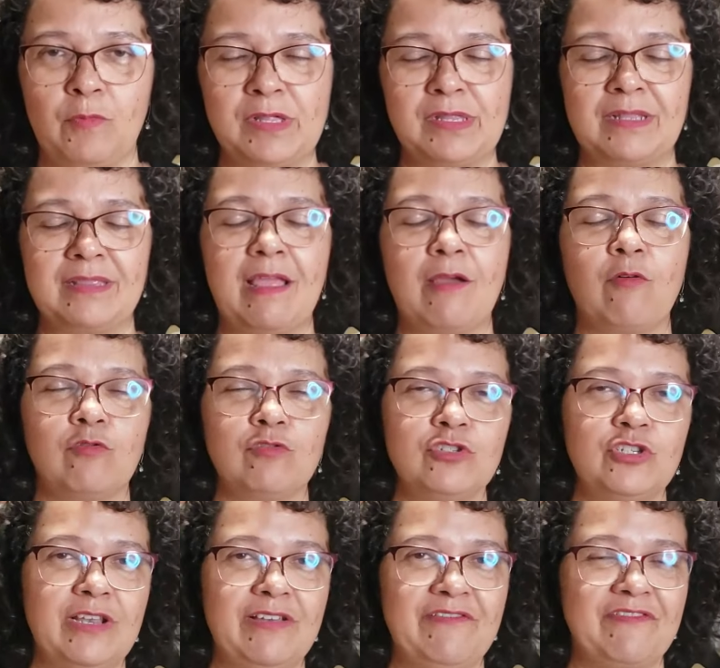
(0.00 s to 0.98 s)
mas até
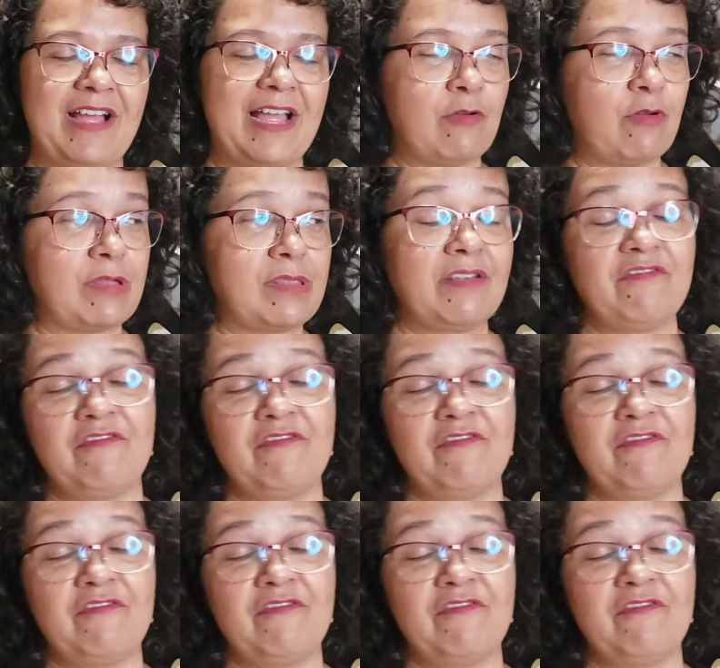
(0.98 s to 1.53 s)
onde ele vai com essa